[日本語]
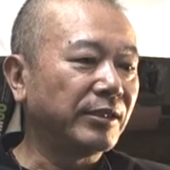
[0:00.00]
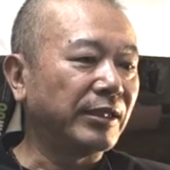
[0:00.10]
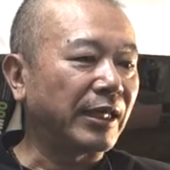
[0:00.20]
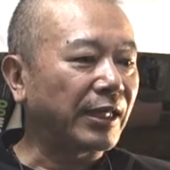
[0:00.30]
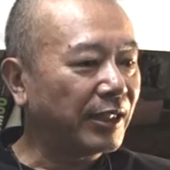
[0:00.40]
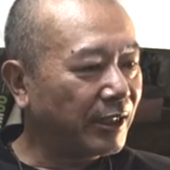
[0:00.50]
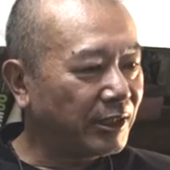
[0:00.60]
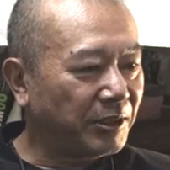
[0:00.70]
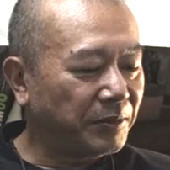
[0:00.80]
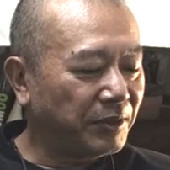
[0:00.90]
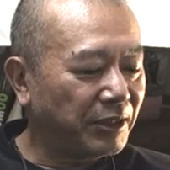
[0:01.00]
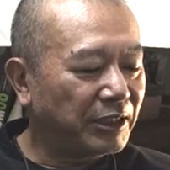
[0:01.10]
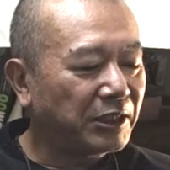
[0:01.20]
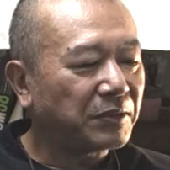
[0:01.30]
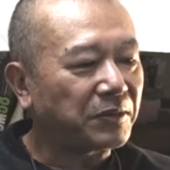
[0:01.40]
なかなか自分自
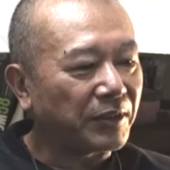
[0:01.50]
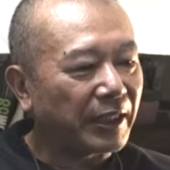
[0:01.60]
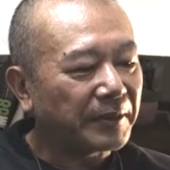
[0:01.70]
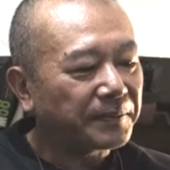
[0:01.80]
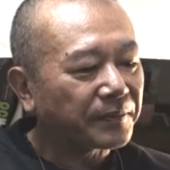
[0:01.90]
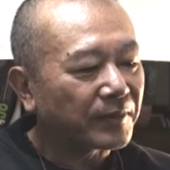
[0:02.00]
身をね、